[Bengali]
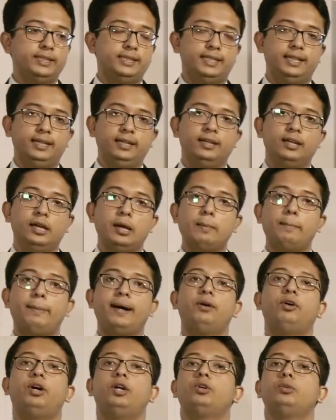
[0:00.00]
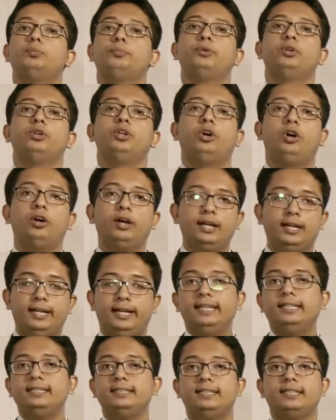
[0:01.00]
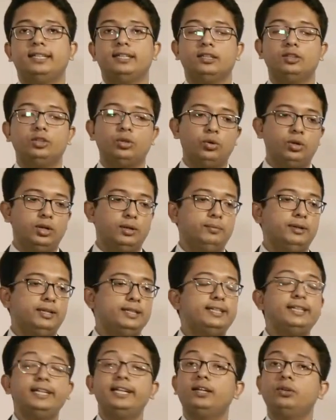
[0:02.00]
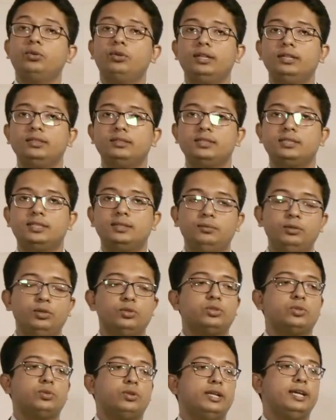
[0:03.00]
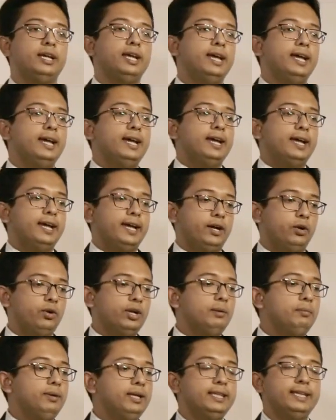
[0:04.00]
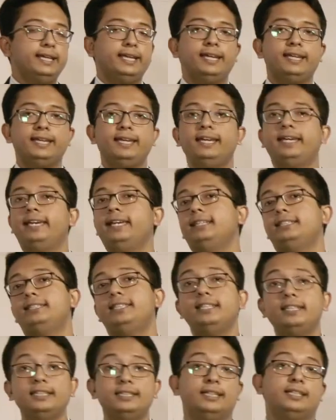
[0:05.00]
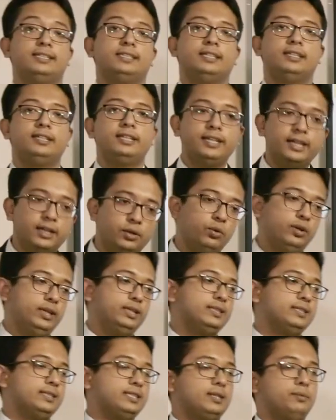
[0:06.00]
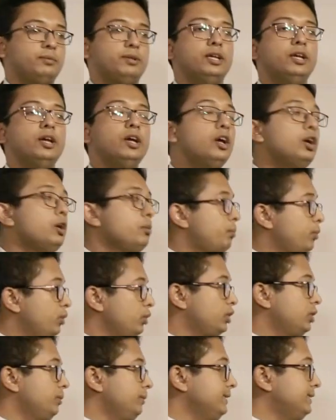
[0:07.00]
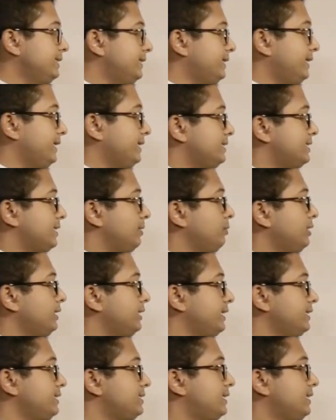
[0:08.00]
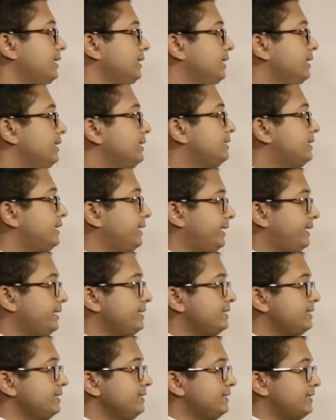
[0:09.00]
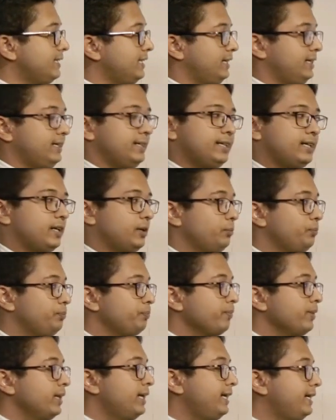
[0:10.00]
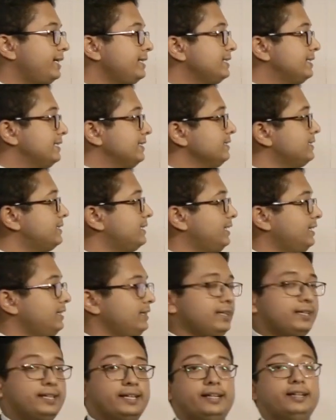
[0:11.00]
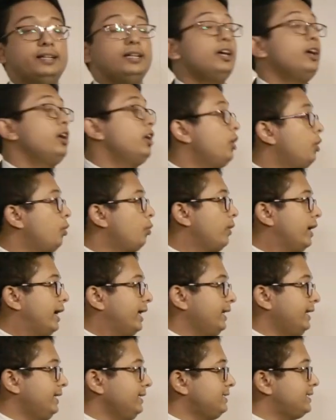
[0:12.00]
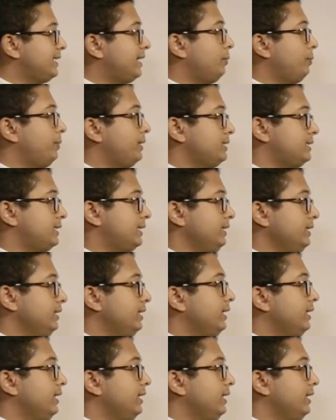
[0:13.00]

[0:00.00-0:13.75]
বেশি পাওয়ার উৎপন্ন হয় না ইঞ্জিনে তখন আমরা ডিরেক্ট কুলিং সিস্টেম ইউজ করি এখন আমরা দেখি কি কি জিনিস আছে ডিরেক্ট কুলিং সিস্টেমে প্রথমে যেটি আছে আমরা দেখছি যে ইঞ্জিন সিলিন্ডার ইঞ্জিন সিলিন্ডারের ওয়ালের চারপাশে